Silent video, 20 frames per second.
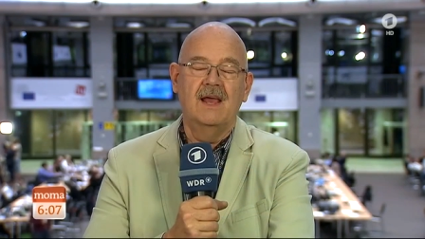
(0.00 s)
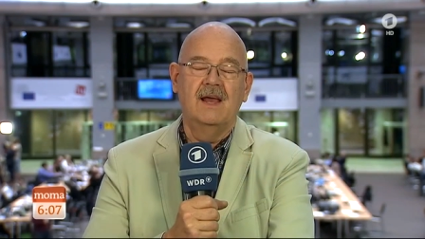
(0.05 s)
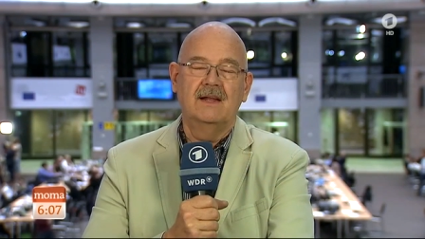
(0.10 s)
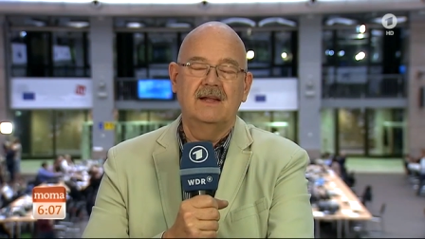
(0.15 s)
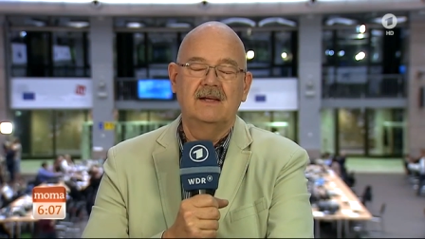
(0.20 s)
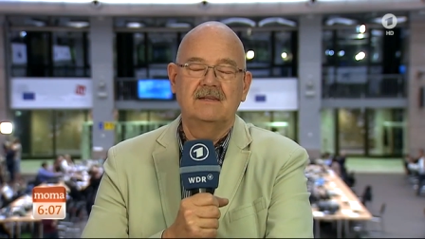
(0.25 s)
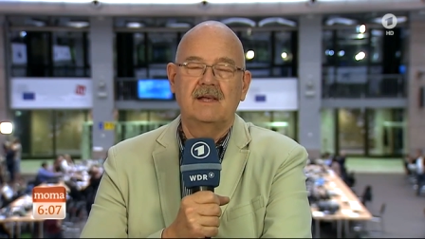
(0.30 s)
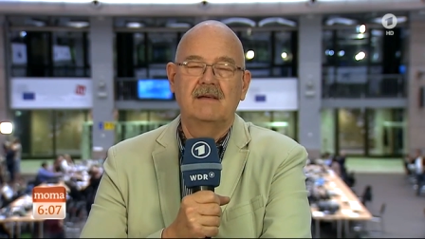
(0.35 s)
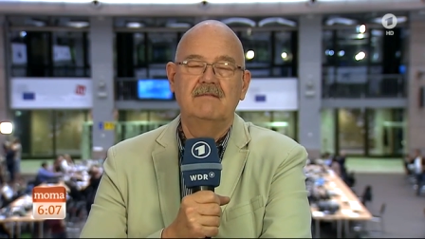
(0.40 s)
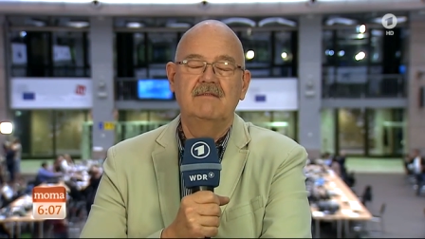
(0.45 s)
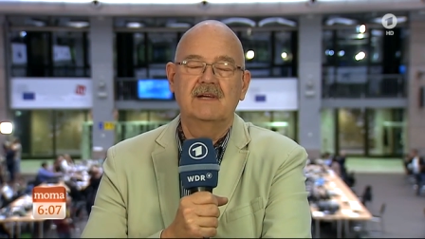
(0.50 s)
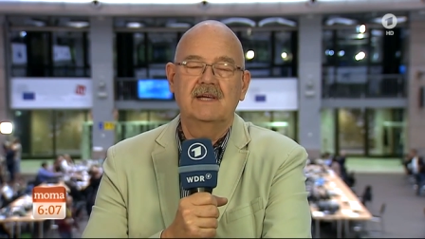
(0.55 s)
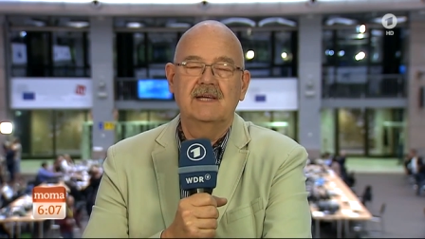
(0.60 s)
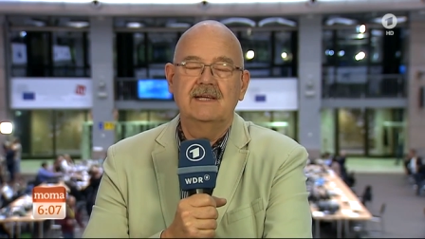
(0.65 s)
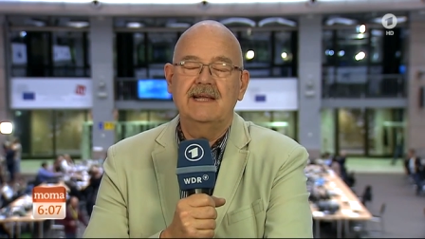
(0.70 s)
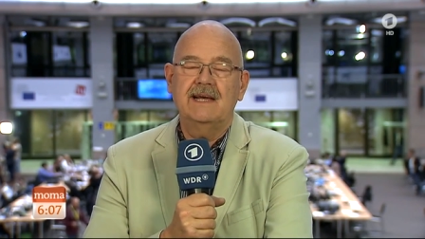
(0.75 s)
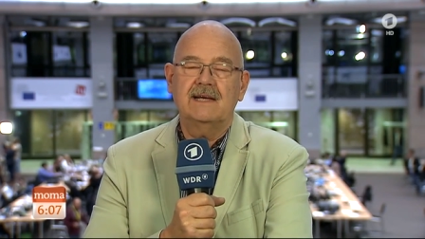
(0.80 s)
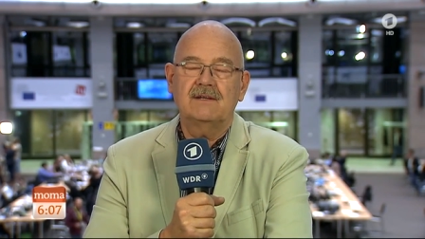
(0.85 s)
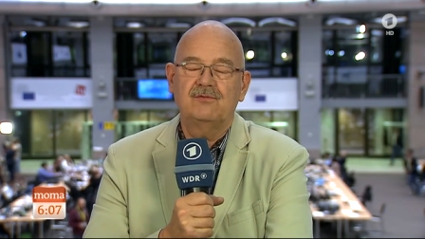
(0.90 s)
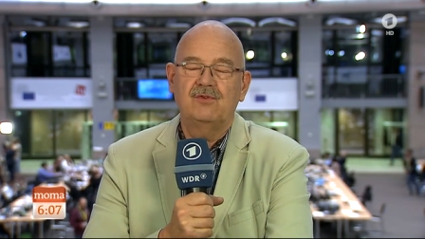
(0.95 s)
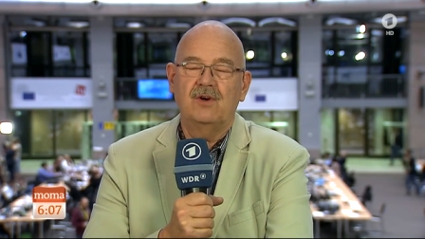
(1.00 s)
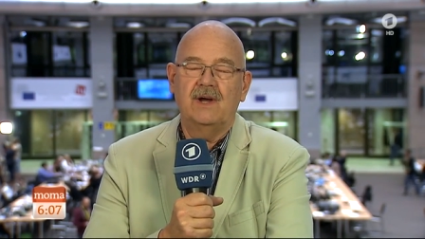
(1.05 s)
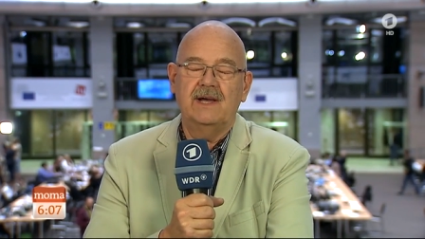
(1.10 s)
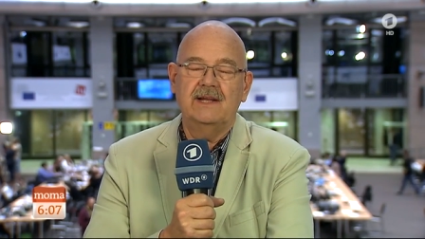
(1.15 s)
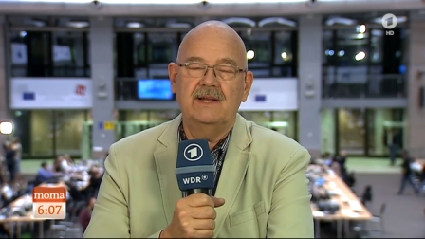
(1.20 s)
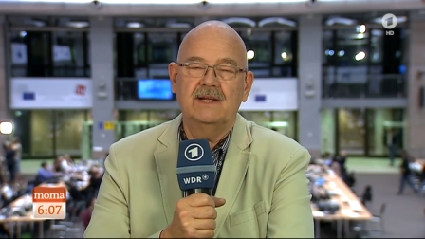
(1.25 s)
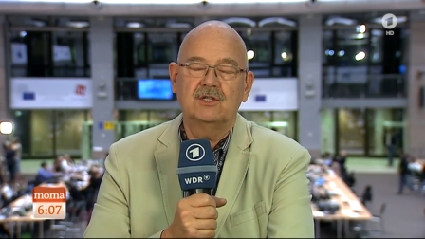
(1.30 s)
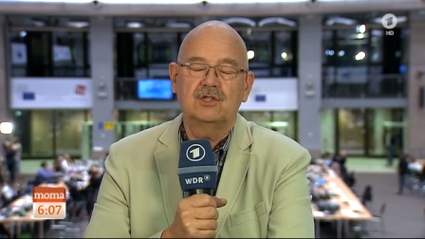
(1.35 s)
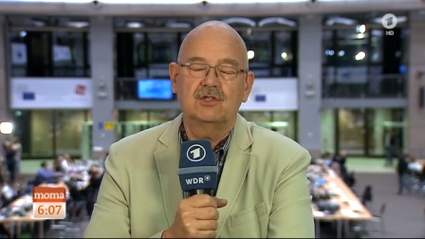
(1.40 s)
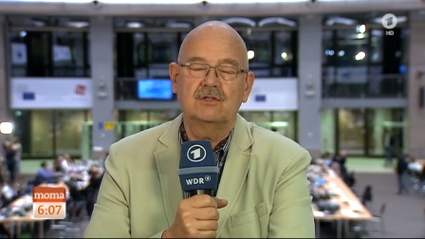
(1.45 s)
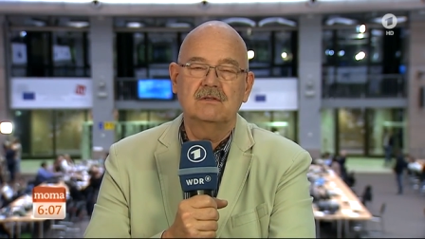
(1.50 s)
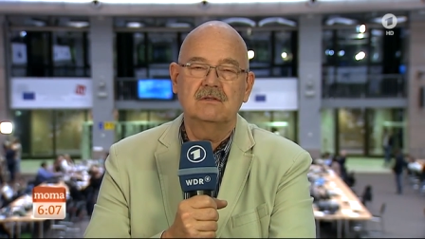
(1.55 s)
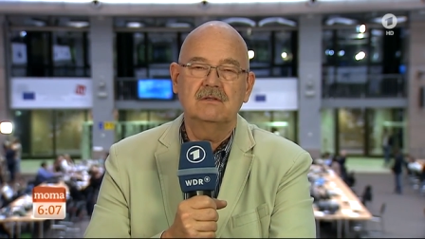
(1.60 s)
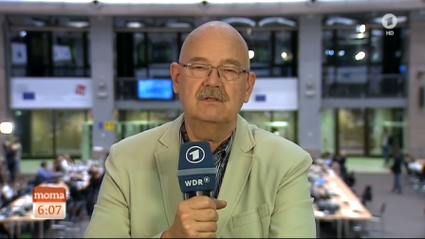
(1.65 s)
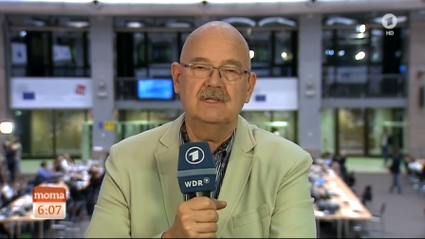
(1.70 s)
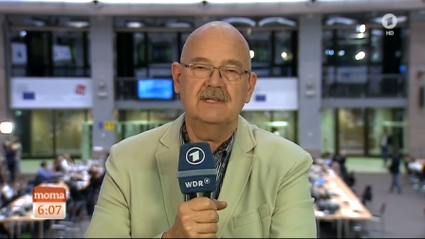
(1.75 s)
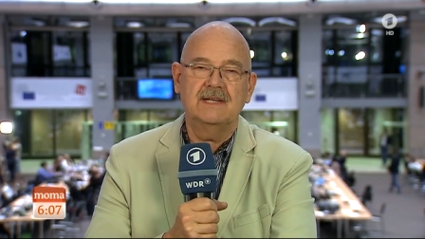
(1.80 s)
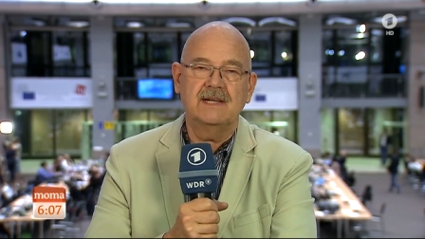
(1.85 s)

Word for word: Das haben wir gedacht vor einer Stunde.